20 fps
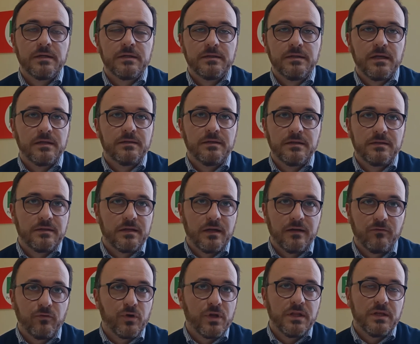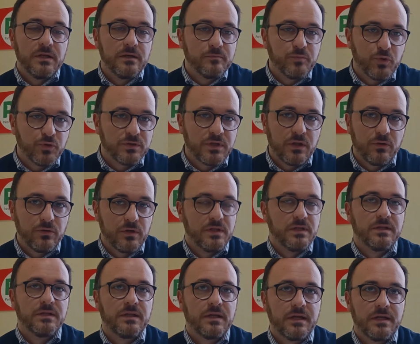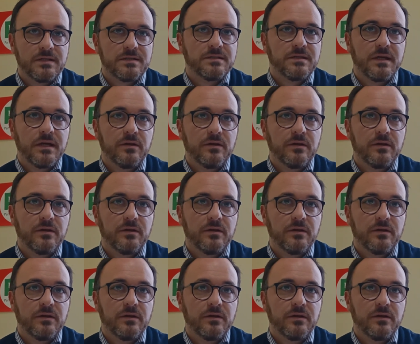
di addetti ai lavori, di portatori di interesse